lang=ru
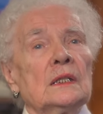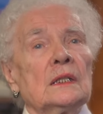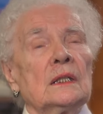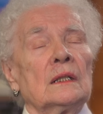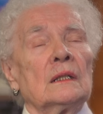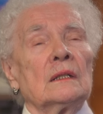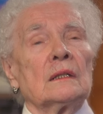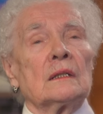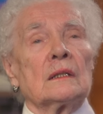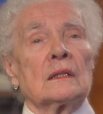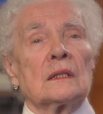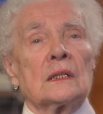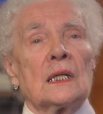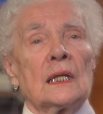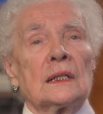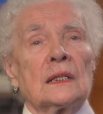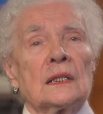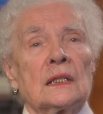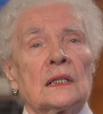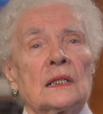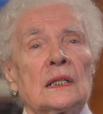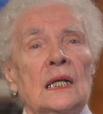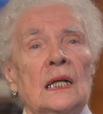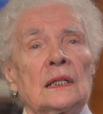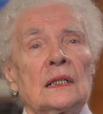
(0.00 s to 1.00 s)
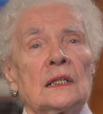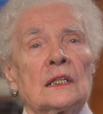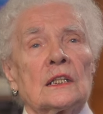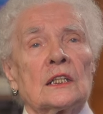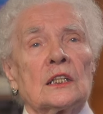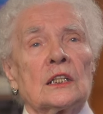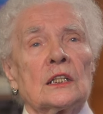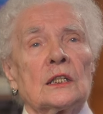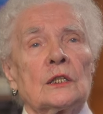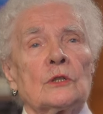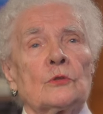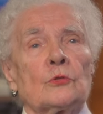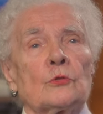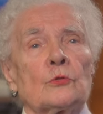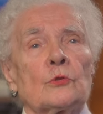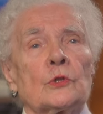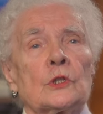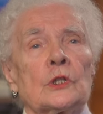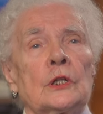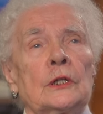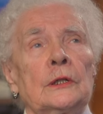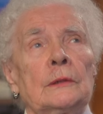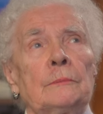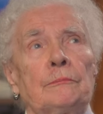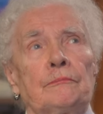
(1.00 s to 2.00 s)
э, я стала жить
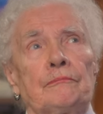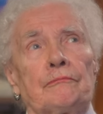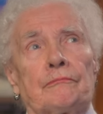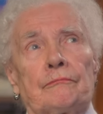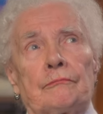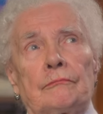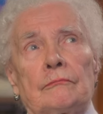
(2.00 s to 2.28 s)
уже